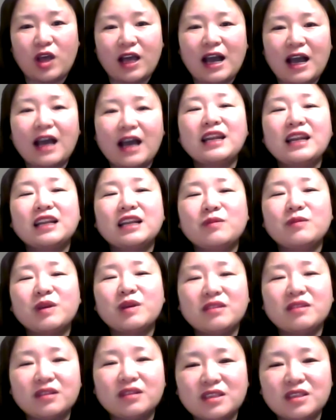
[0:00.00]

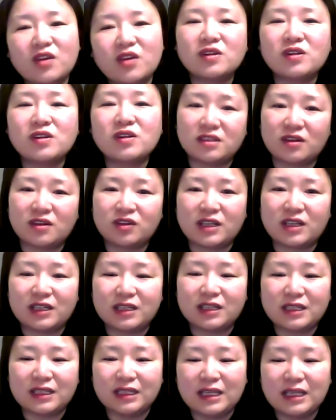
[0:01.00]
하나님의 능력을
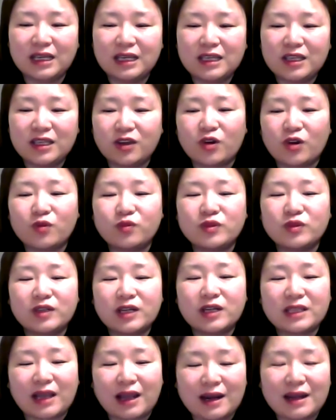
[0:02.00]
드러내는
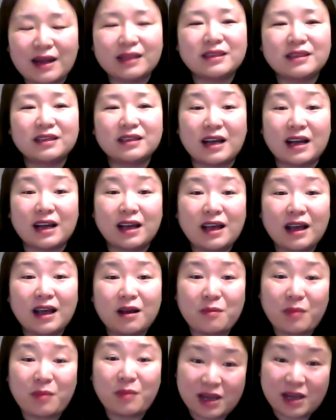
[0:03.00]
여러분들의 달란트가
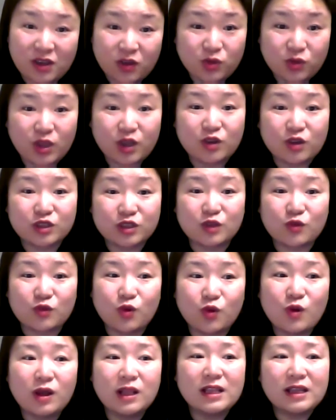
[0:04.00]

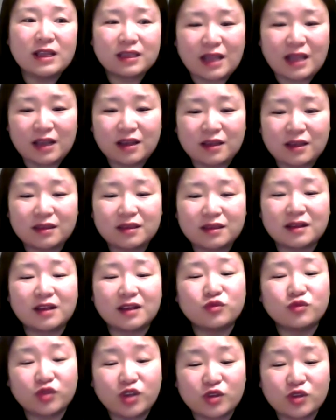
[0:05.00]
발견되어지고 달란트가
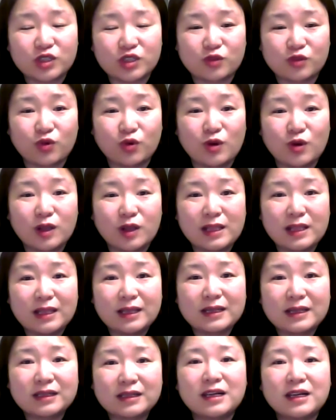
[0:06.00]
누려지고,
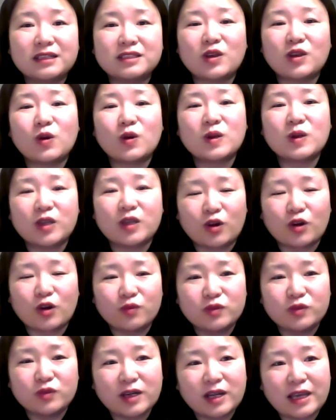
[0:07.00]
그래서
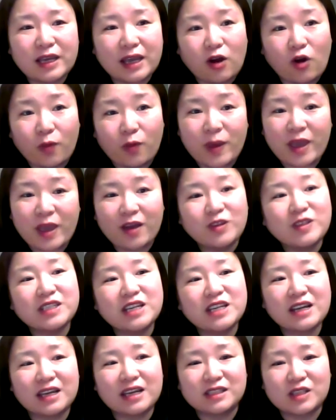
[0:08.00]
여러분들의 업의
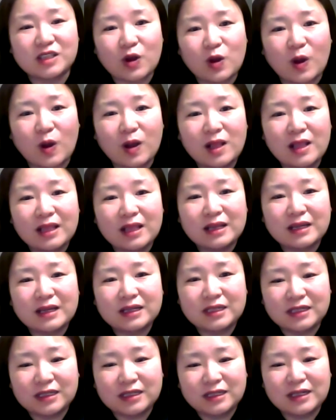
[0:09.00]
현장에서
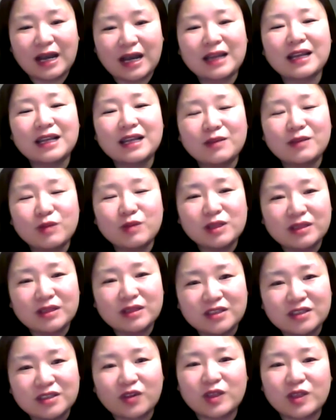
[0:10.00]
그 하나님을
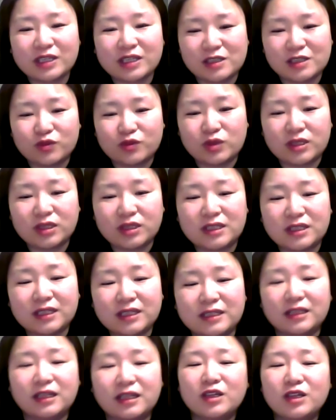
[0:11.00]
드러내실 수
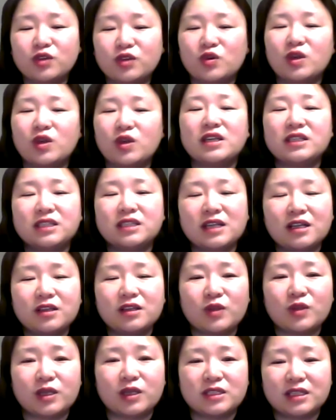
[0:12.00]
있는 귀한 시간이
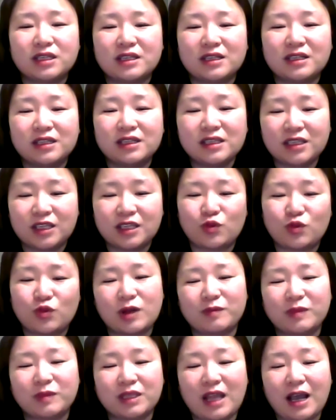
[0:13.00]
되시기를
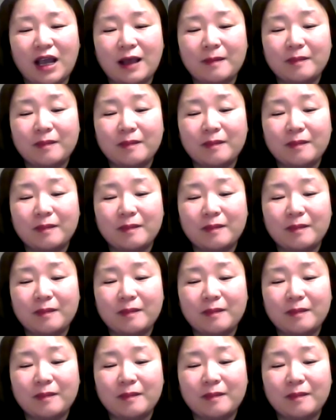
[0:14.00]
기도합니다.